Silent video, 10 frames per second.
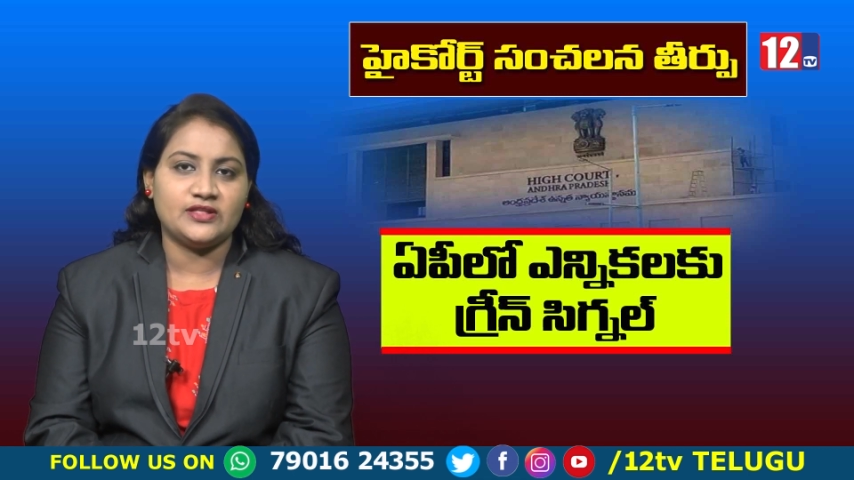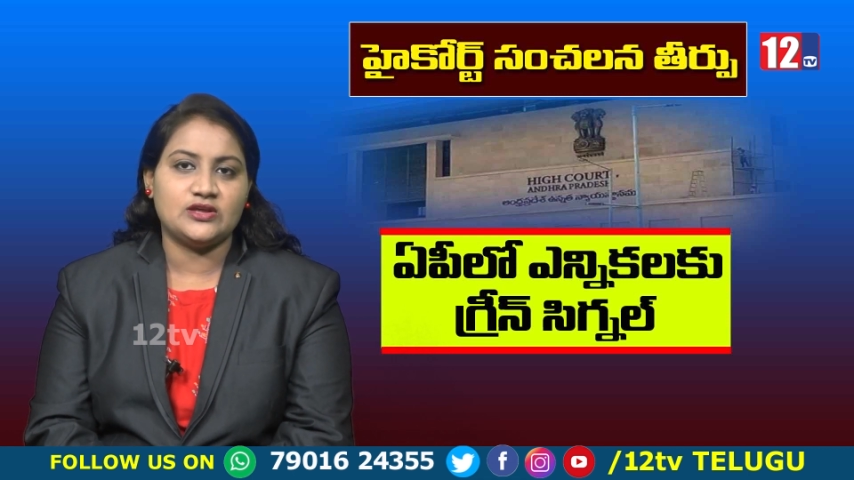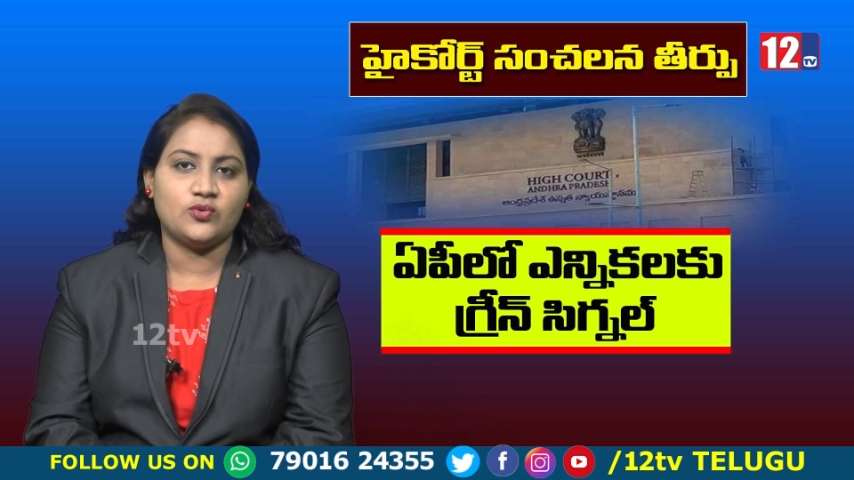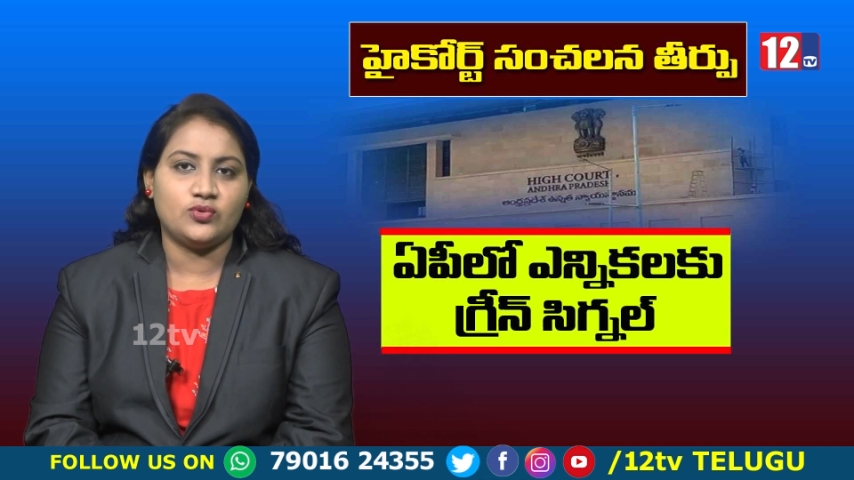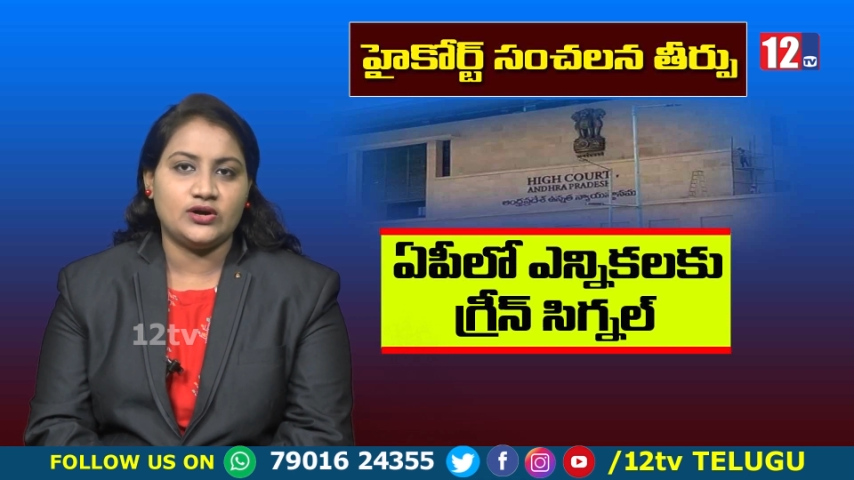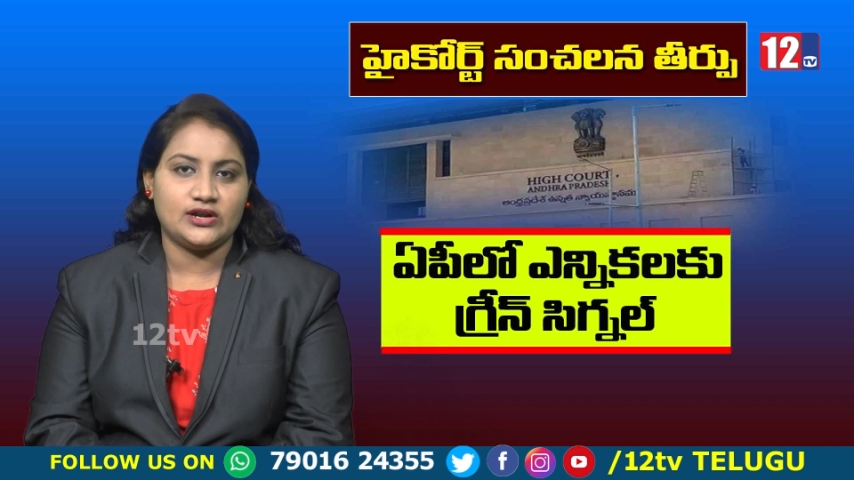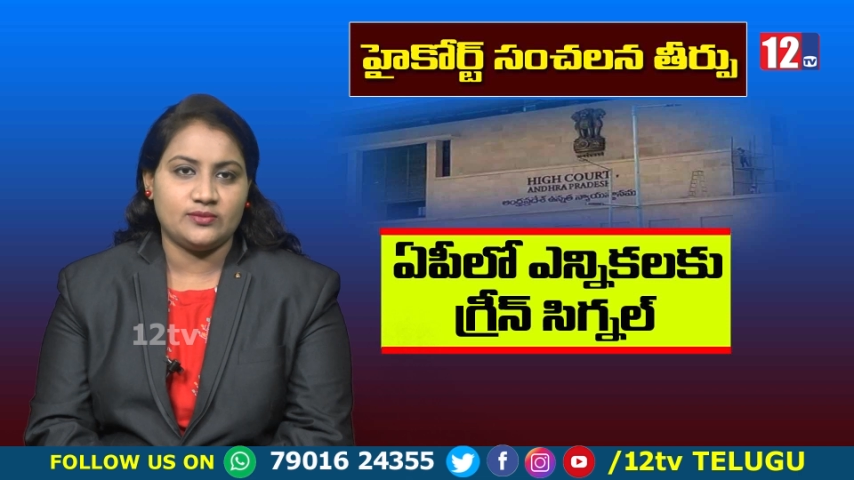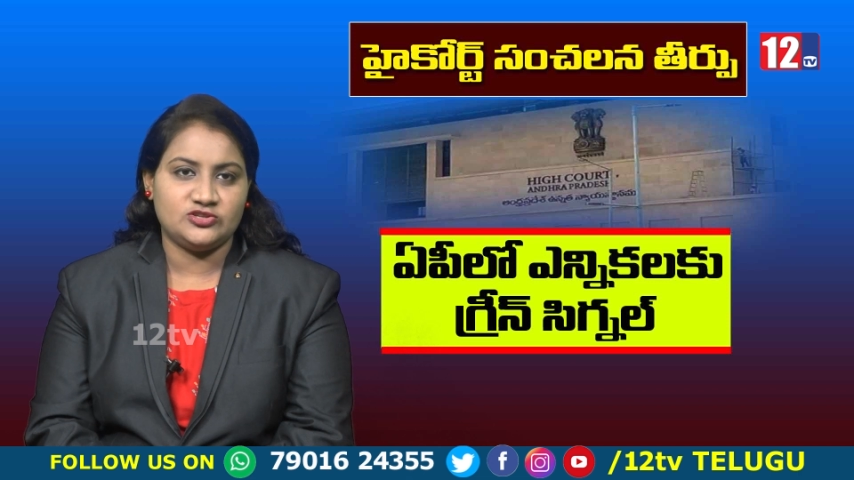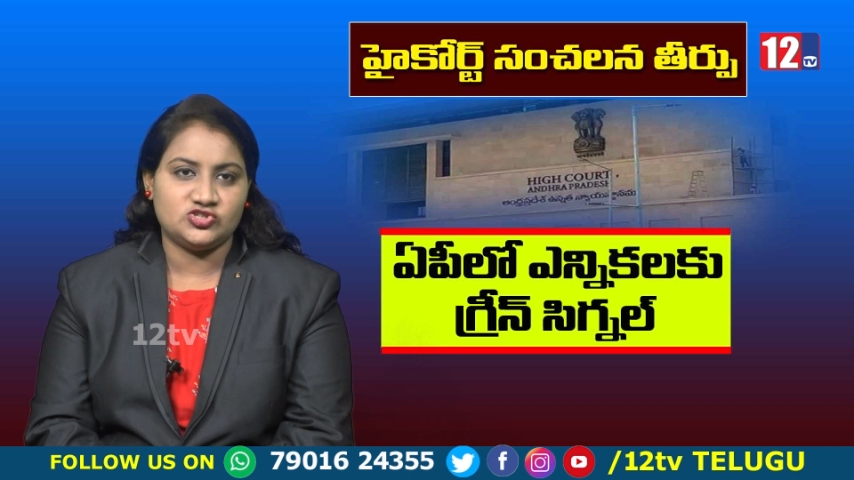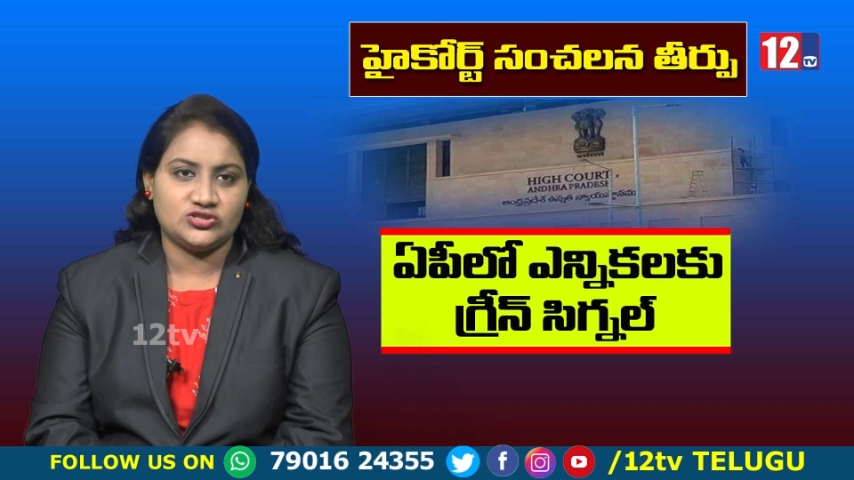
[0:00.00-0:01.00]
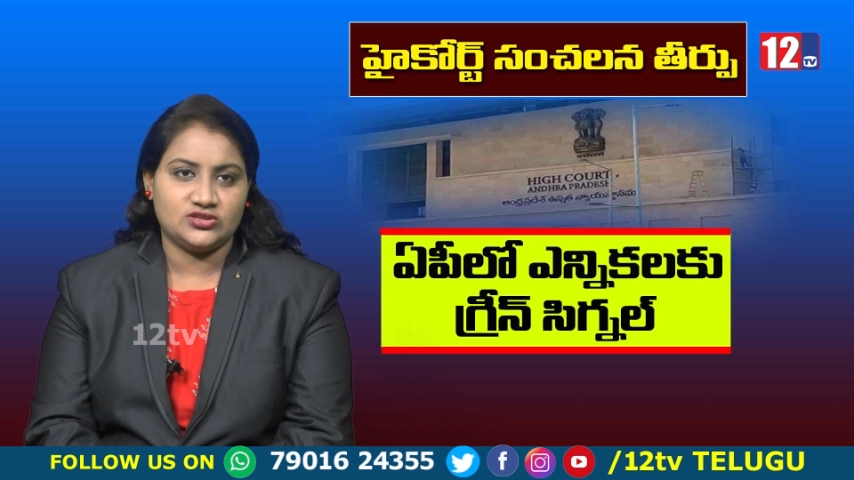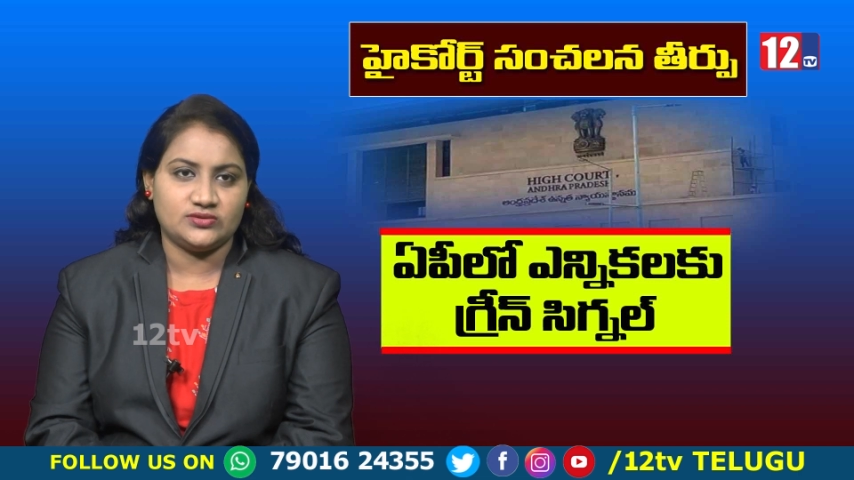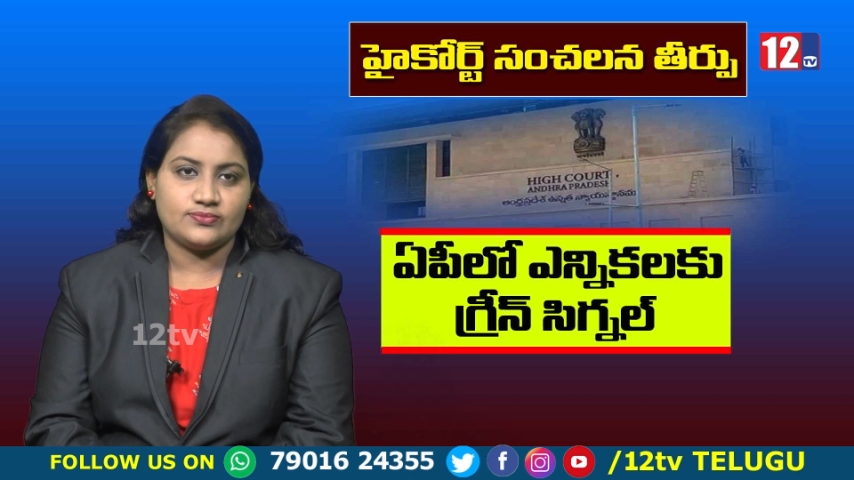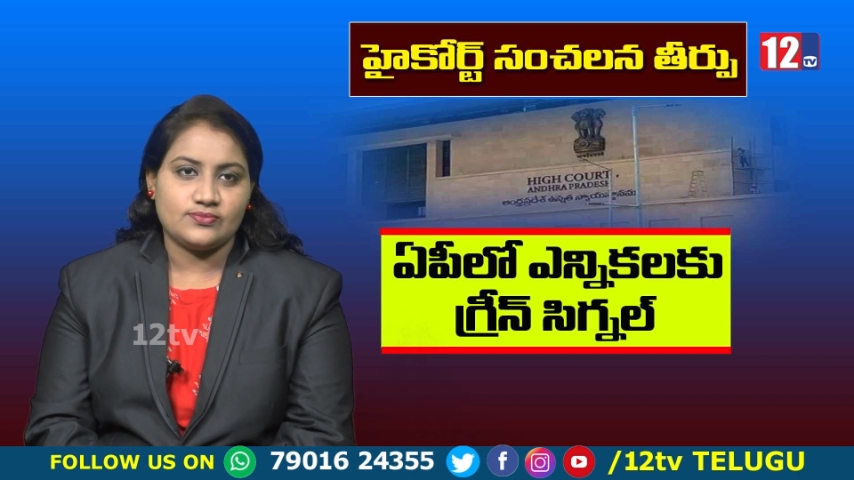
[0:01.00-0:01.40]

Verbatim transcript: పెద్ద ఊరట లభించింది